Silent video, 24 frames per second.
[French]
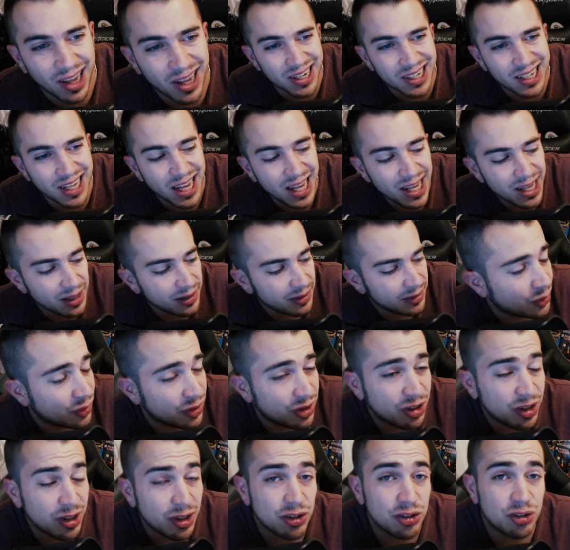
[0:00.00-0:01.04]
ok Donc
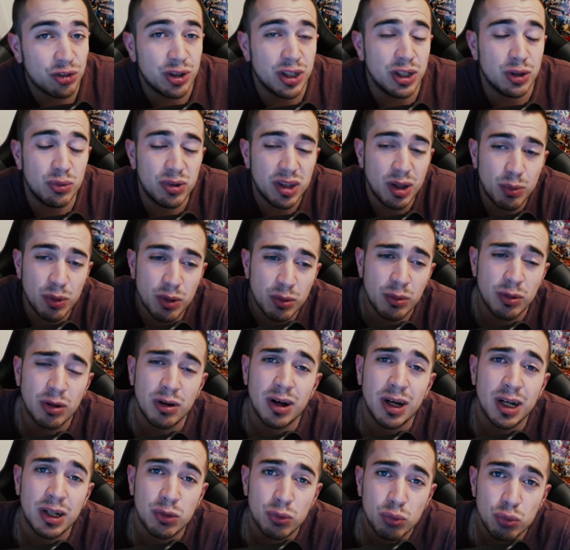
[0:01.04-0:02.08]
déjà, je tenais tout simplement
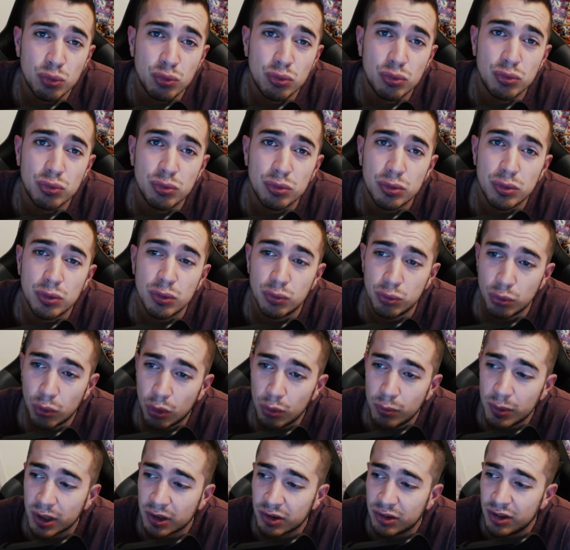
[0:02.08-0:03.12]
à tous vous
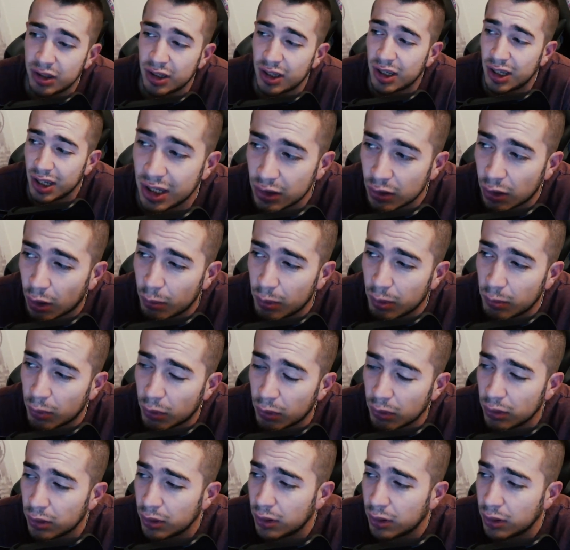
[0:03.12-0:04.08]
remercier énormément